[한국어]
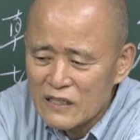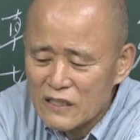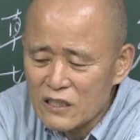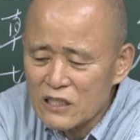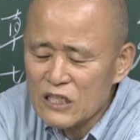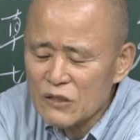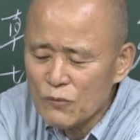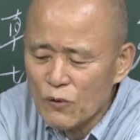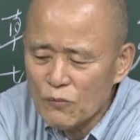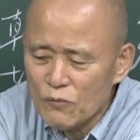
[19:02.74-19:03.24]

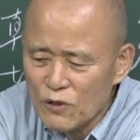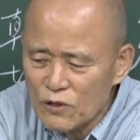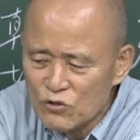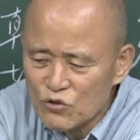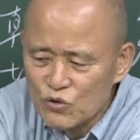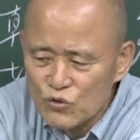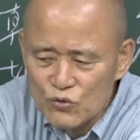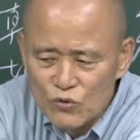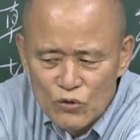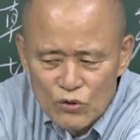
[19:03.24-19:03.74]
그렇게 보면
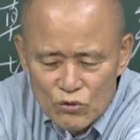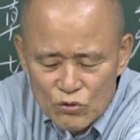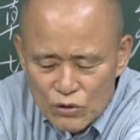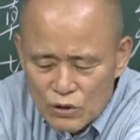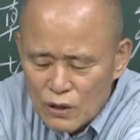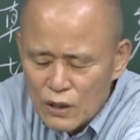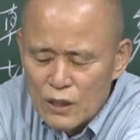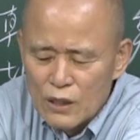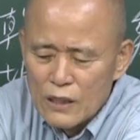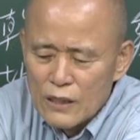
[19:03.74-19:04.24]
중국
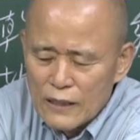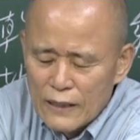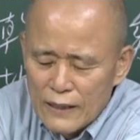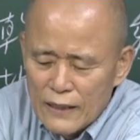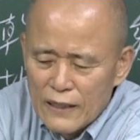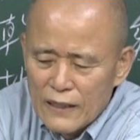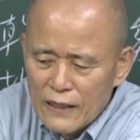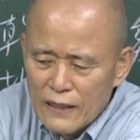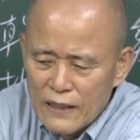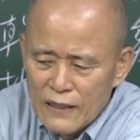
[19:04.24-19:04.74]

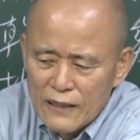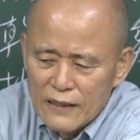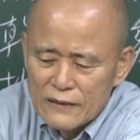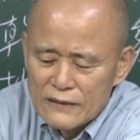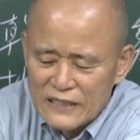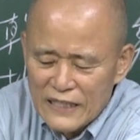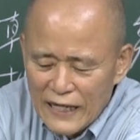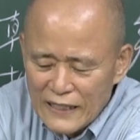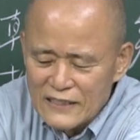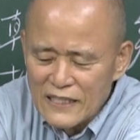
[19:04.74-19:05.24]

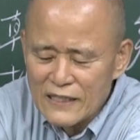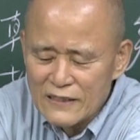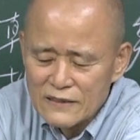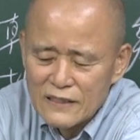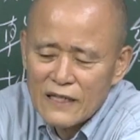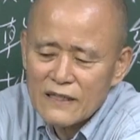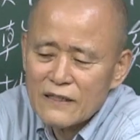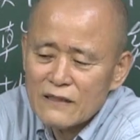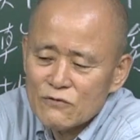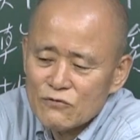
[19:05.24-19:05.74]

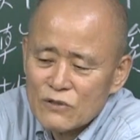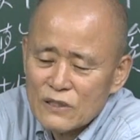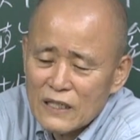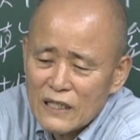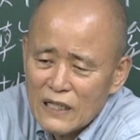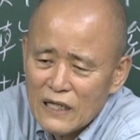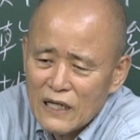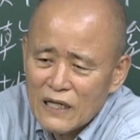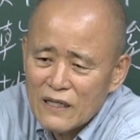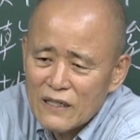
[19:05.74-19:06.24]
사상사를
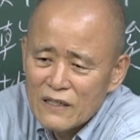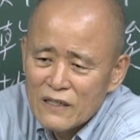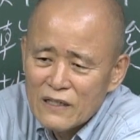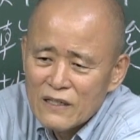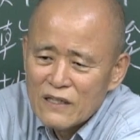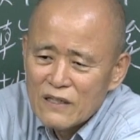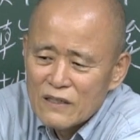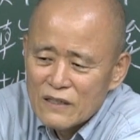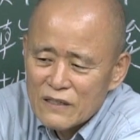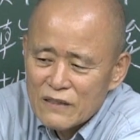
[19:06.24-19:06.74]
우리가
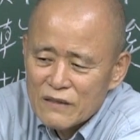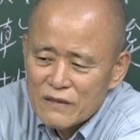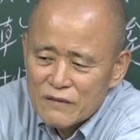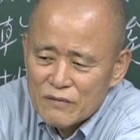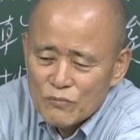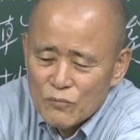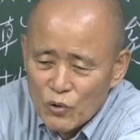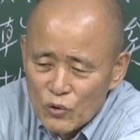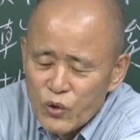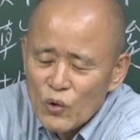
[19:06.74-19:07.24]

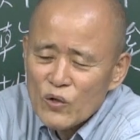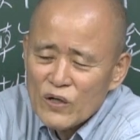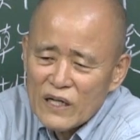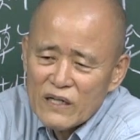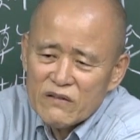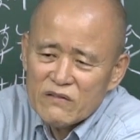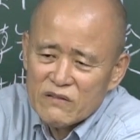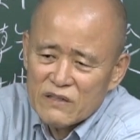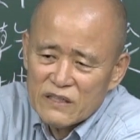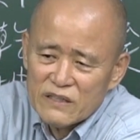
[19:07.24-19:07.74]

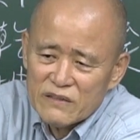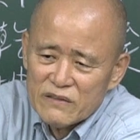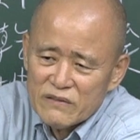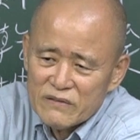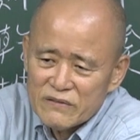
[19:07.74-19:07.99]
모독하는 거예요.